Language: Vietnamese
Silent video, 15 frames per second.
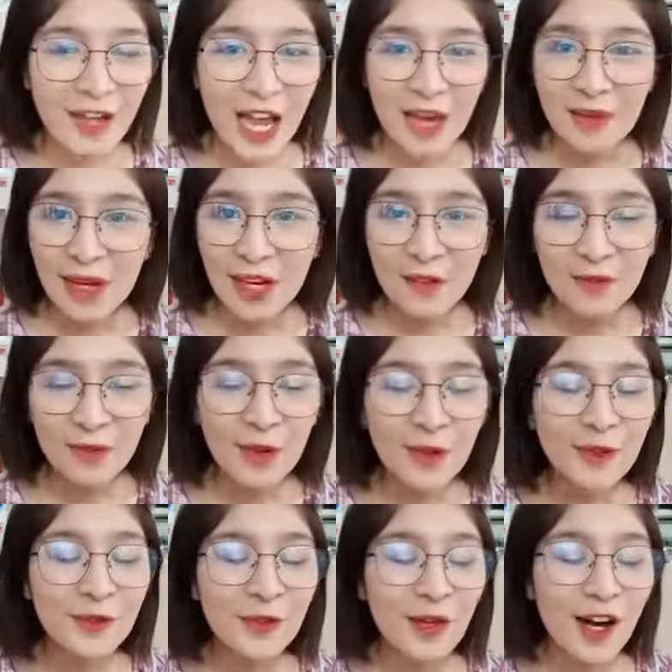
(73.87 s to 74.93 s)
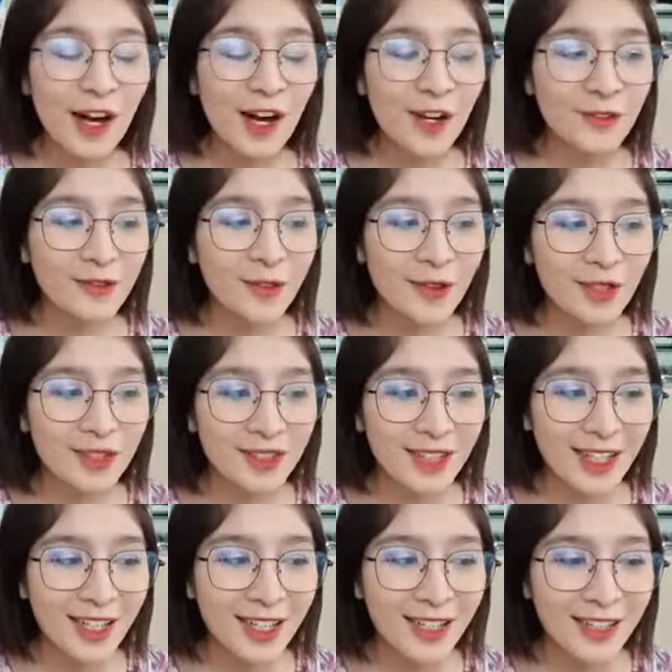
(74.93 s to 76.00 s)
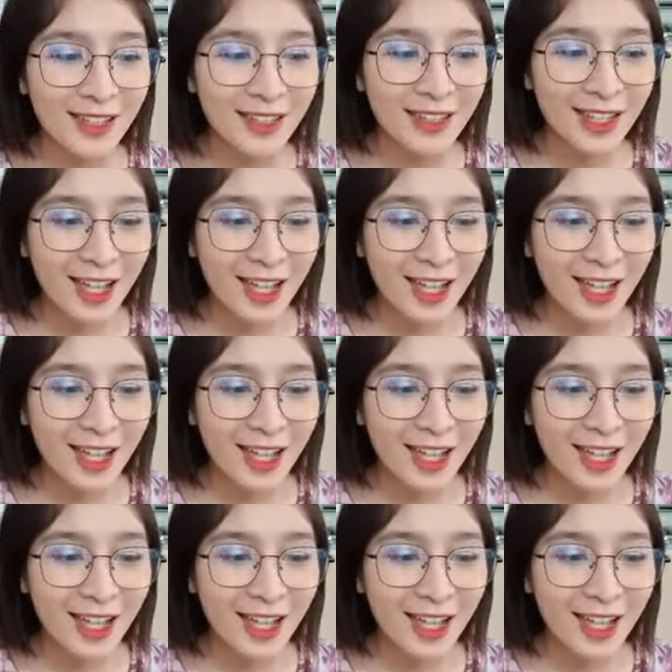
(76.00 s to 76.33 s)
em này là full uh, full uh,